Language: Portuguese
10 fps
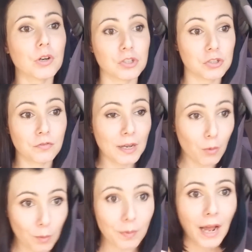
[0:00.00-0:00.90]
a gente vai
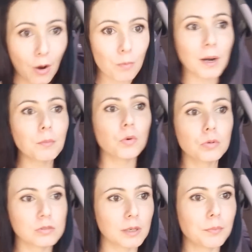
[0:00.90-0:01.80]
cobrar uma
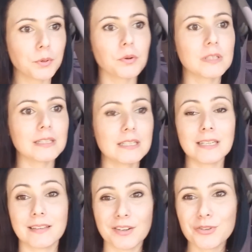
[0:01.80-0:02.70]
multa por conta
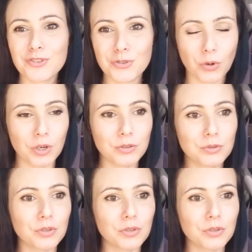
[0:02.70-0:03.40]
desse transtorno